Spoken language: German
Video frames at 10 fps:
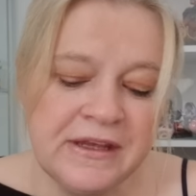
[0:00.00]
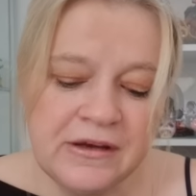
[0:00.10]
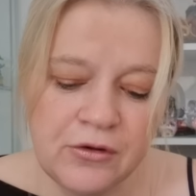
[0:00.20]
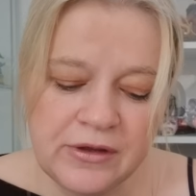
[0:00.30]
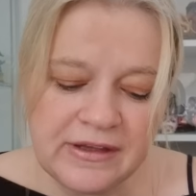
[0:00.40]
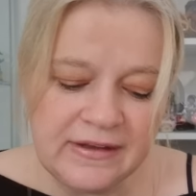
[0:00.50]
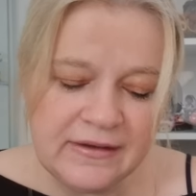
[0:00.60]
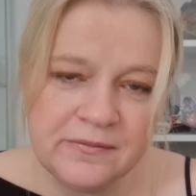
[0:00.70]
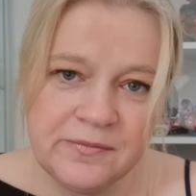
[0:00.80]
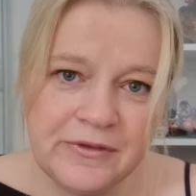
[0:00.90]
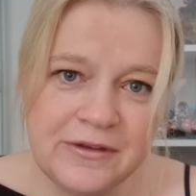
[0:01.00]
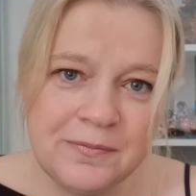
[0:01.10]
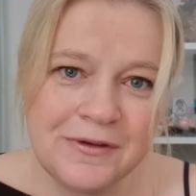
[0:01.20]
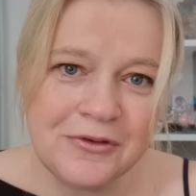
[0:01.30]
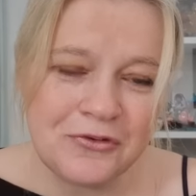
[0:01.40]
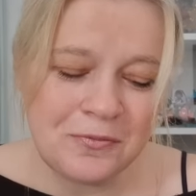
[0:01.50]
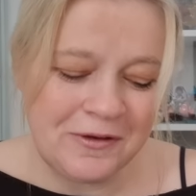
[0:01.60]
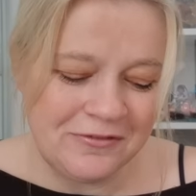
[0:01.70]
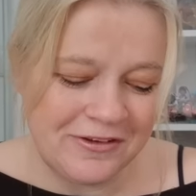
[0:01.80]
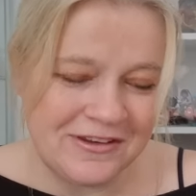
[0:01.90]
Okay, ich bin
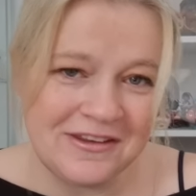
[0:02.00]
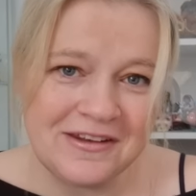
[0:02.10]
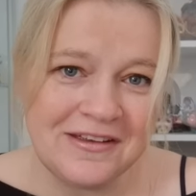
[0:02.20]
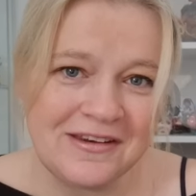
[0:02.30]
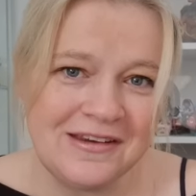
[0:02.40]
gespannt, was ihr sagt.